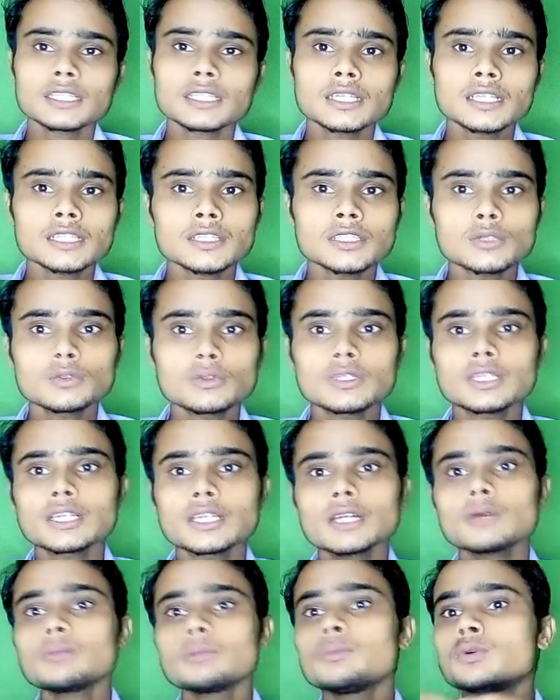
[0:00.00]
देखना जरूर ठीक है
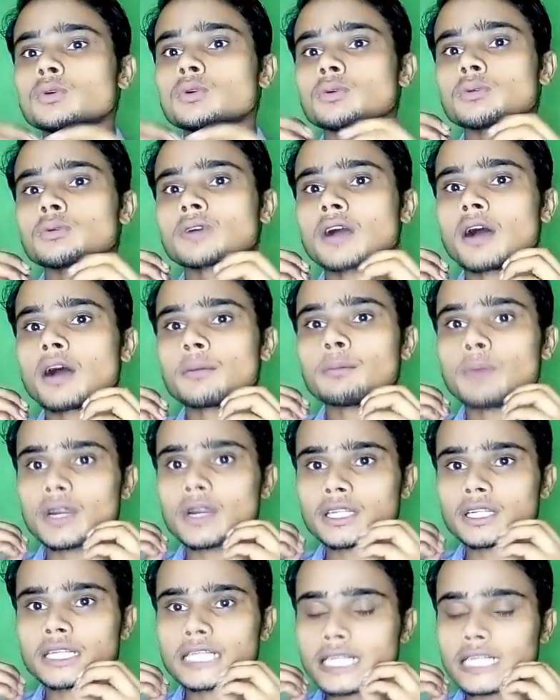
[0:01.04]
वो काम
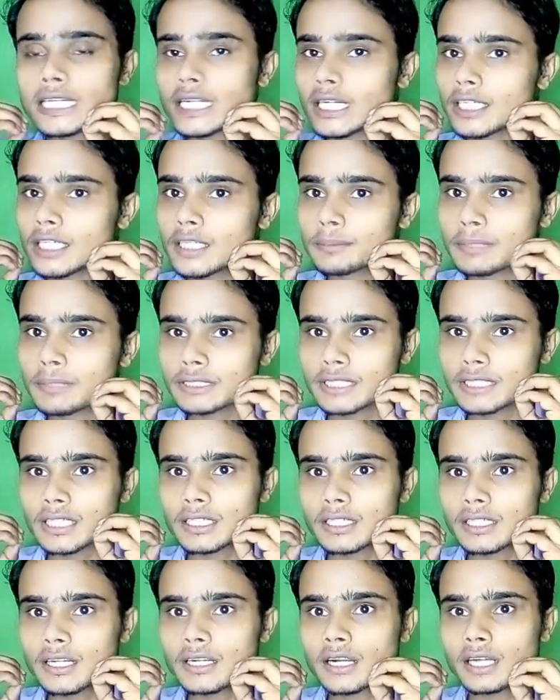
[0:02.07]
वर्क करेगी हंड्रेड
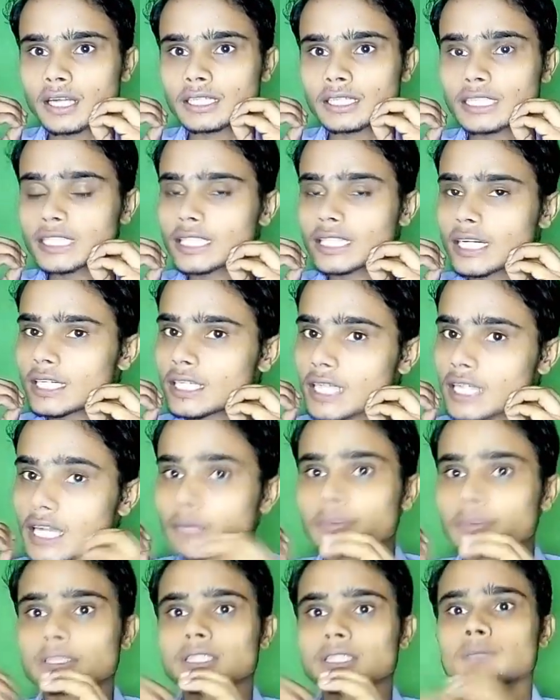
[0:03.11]
परसेंट हंड्रेड एंड टेन
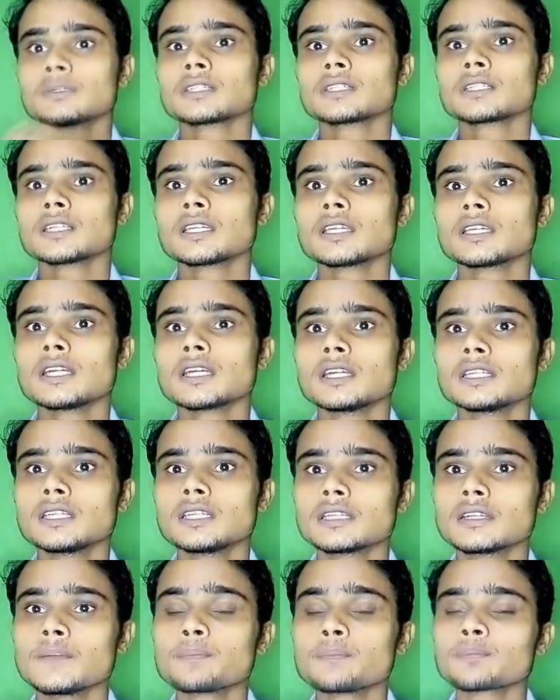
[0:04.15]
परसेंट वर्क करेगी
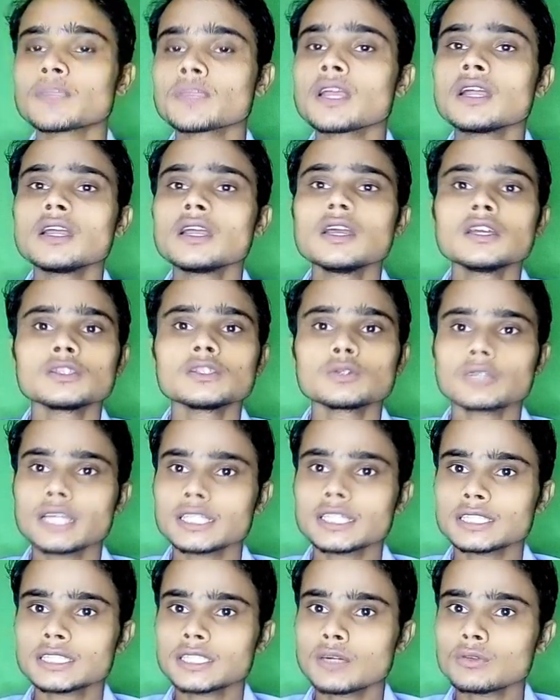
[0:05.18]
ठीक तो
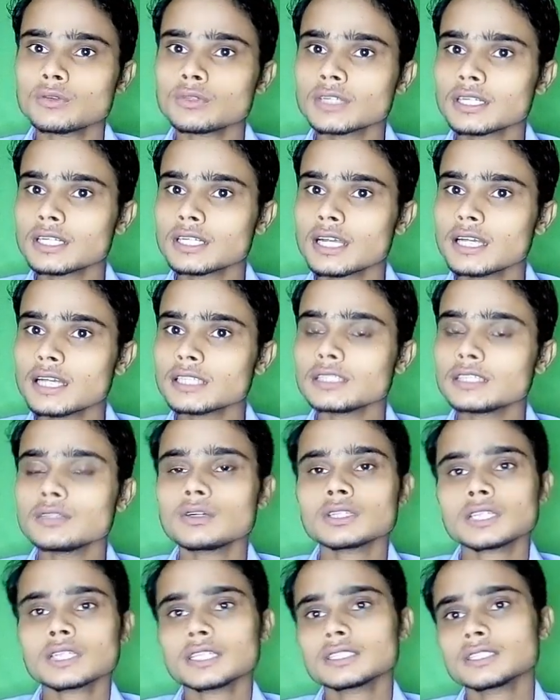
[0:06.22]
कैसे डाउनलोड करना है ये और
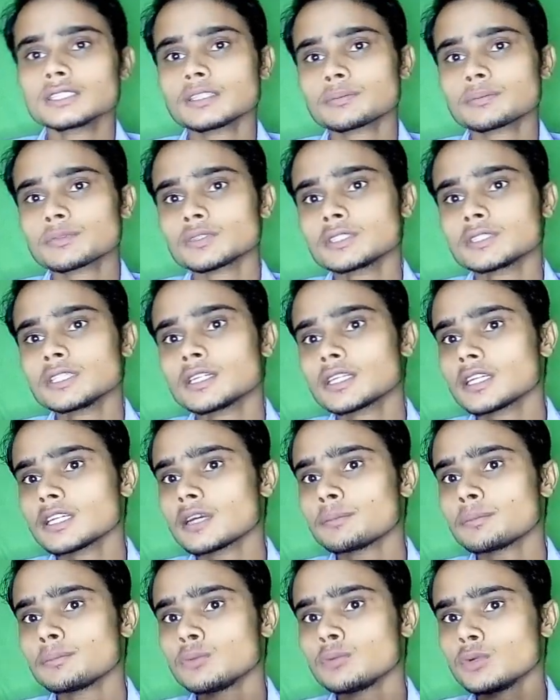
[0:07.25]
कैसे सब कुछ ये क्या
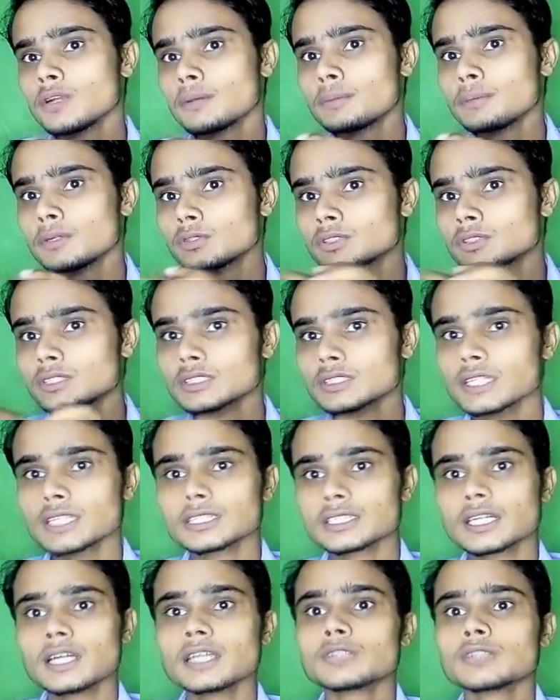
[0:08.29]
पूरा प्रोसेस
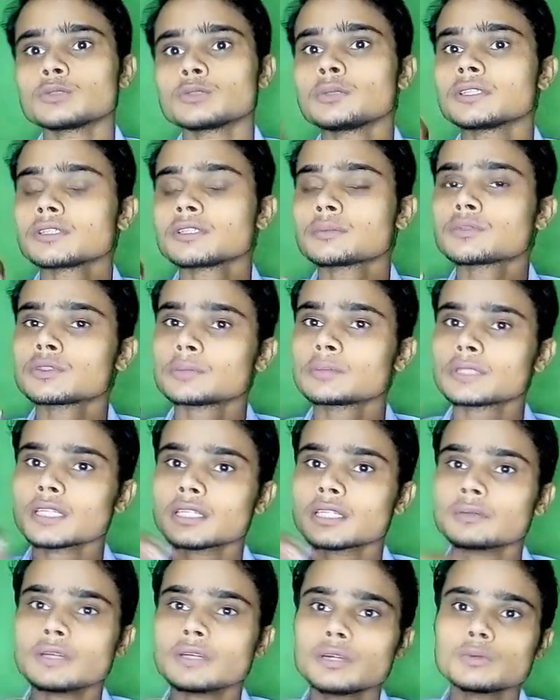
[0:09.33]
कैसा है तो मैं सब कुछ
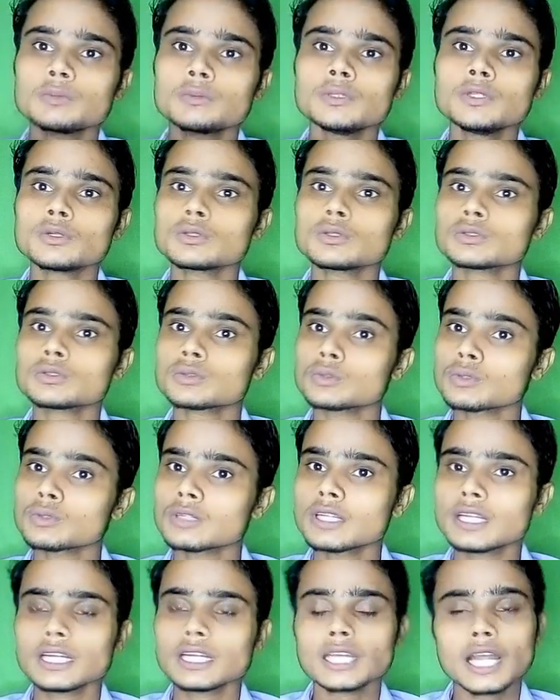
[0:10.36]
बताने वाला हूँ वीडियो को शुरू से
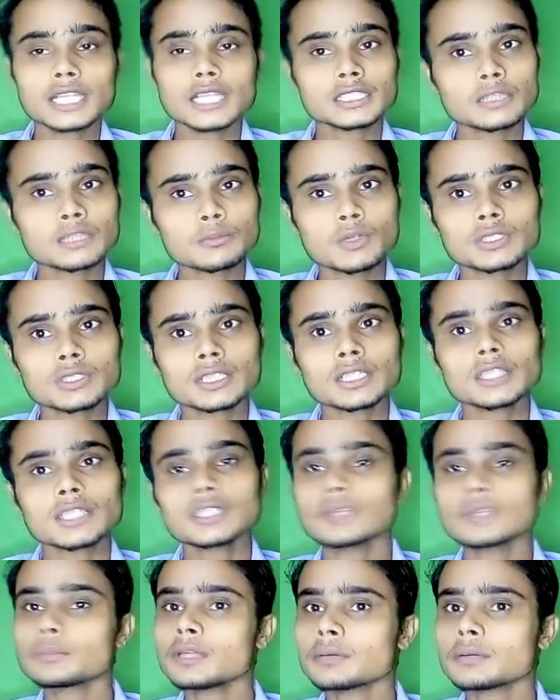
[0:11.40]
लेकर लास्ट तक वॉच करना
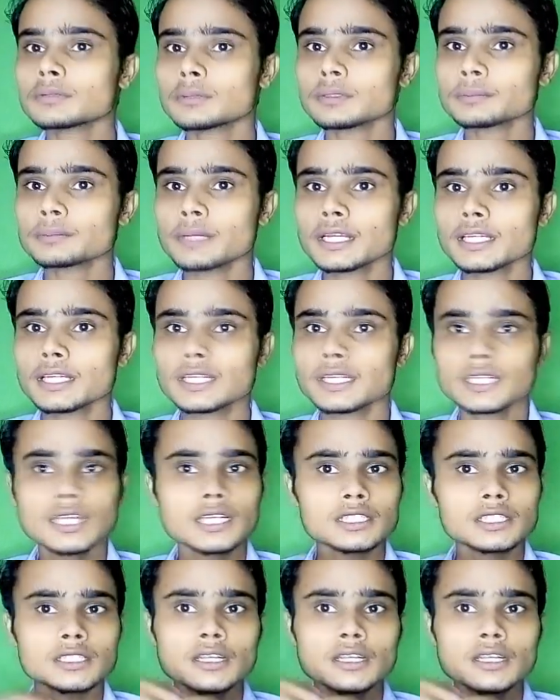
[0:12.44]
तभी आप समझ पाएंगे एक एक